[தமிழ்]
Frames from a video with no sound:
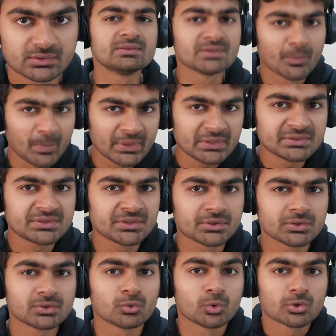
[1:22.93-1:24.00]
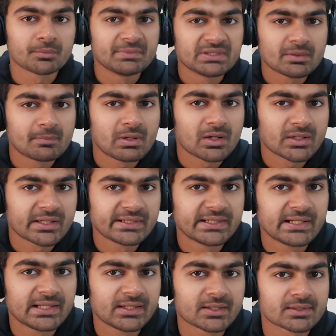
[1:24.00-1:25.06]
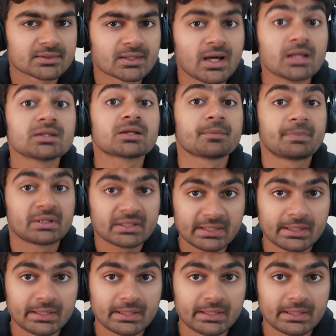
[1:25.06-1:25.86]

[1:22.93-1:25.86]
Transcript: இந்த பைத்தியம் ஒரு மிதமான நிலையில இருந்தா அதுக்கு பேர்